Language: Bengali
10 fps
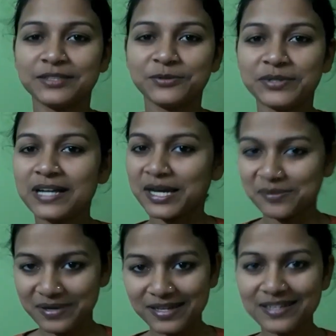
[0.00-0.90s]
তো ওই
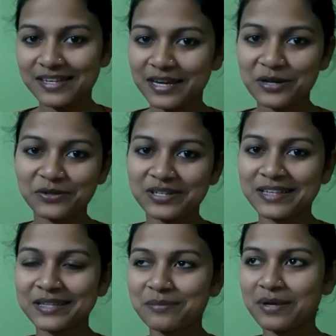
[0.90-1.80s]
কাকিমাই নিয়ে গেল তো
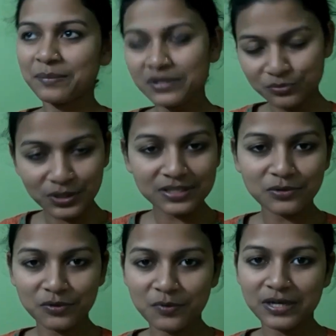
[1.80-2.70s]
জানতাম না আমি শুনেছি
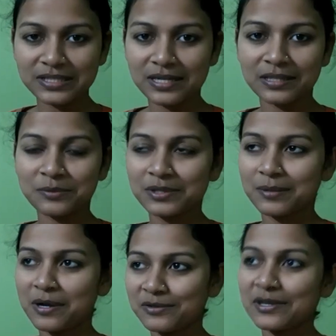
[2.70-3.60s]
লোক বলে যে রাধামিতে
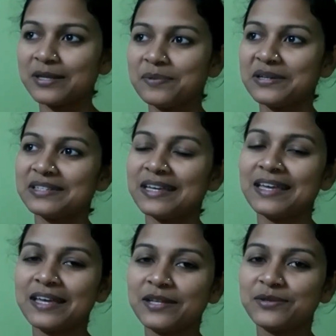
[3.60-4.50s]
ভালো শাড়ি পাওয়া যায়
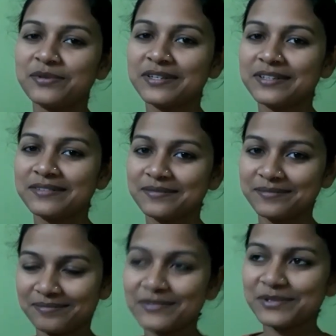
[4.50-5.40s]
তো মানে
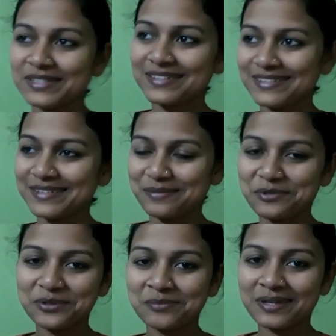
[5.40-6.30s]
ওই
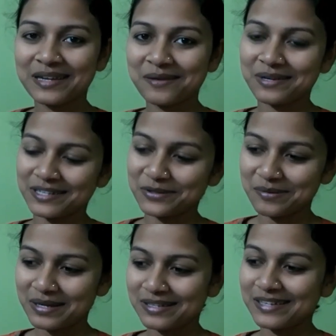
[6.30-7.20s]
প্রথম গেলাম আর কি তো
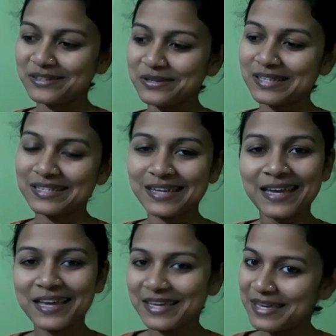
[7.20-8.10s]
এবার ঠিক করেছি যে
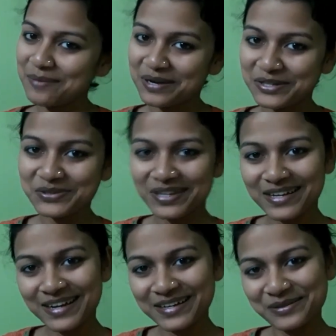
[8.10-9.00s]
এবারে কিছু
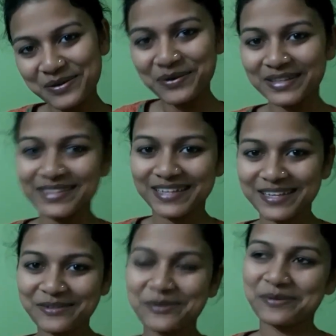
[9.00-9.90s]
কেনাকাটা হলো ওখান থেকেই
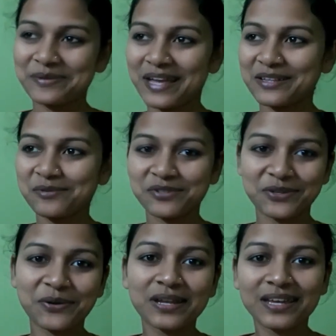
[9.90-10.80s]
করবো মানে এত বছরে
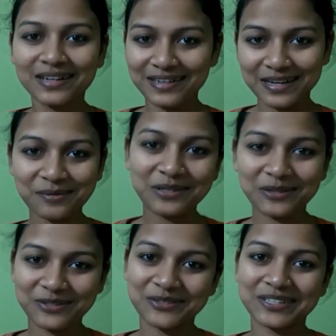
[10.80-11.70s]
অনেক টাকা আমাদের
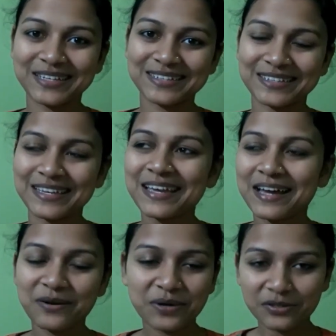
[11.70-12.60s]
লস হয়ে গেছে
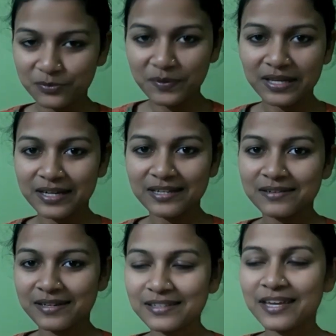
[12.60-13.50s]
আর ওখানে সব পাইকারি
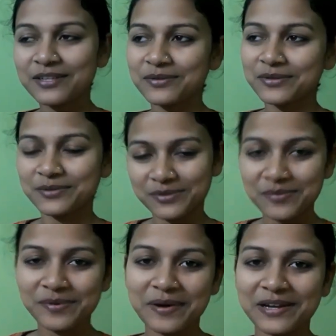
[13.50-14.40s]
রেখে দেয় তো তো
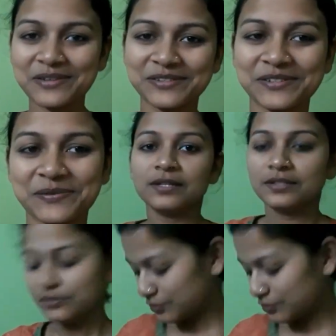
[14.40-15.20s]
খুবই ভালো ওই জন্য তো